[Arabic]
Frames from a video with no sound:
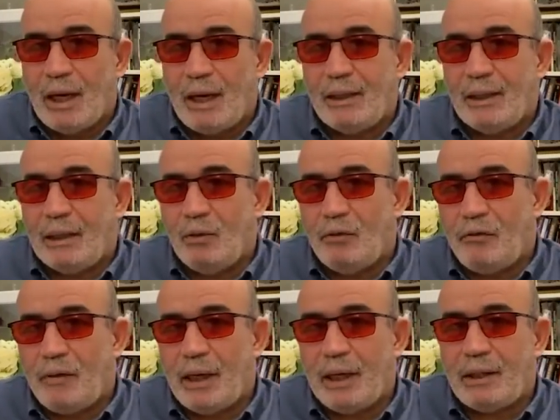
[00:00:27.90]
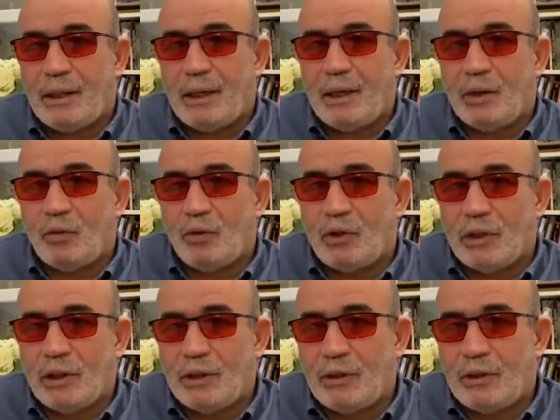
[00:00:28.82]
عدد الوفيات كانت
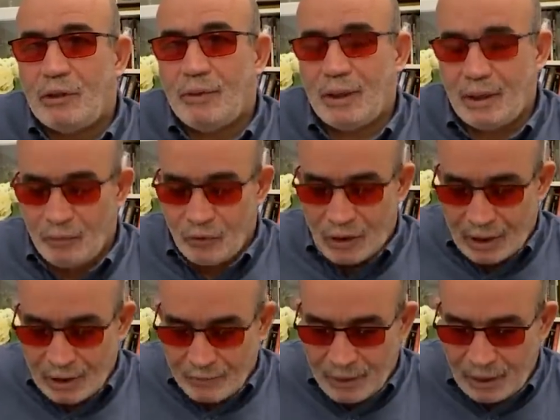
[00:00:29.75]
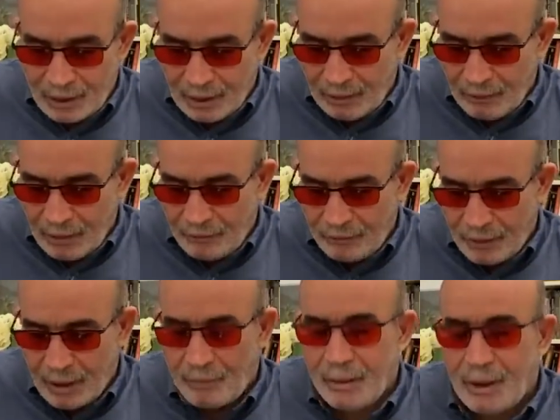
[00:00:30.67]
وصلت نتمنى المساعد يبعث لي الملف
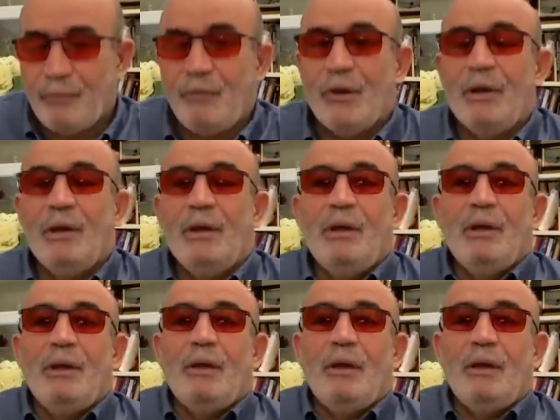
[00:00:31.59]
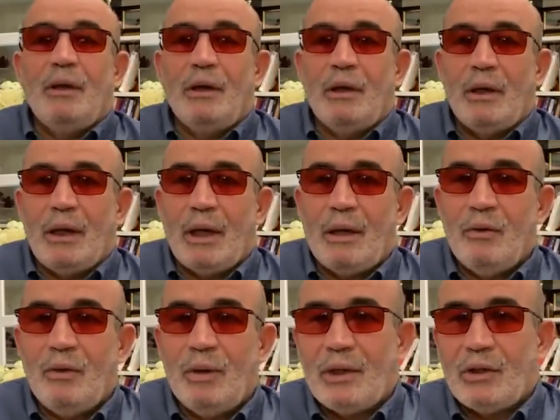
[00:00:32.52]
كامل آه، كان
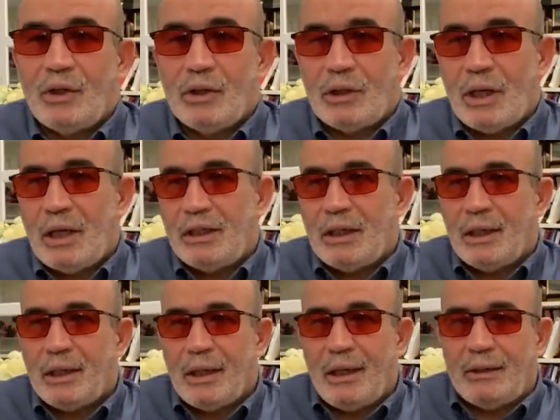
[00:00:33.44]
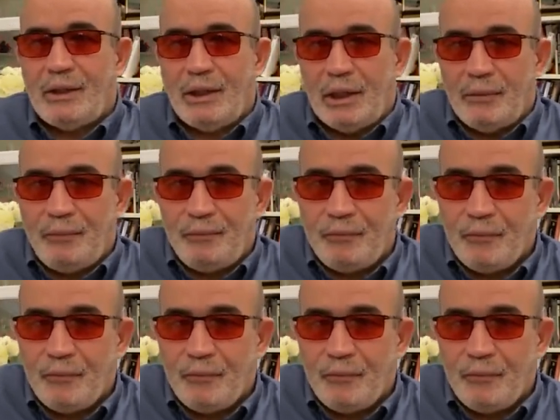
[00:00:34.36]
هناك 16 قتيل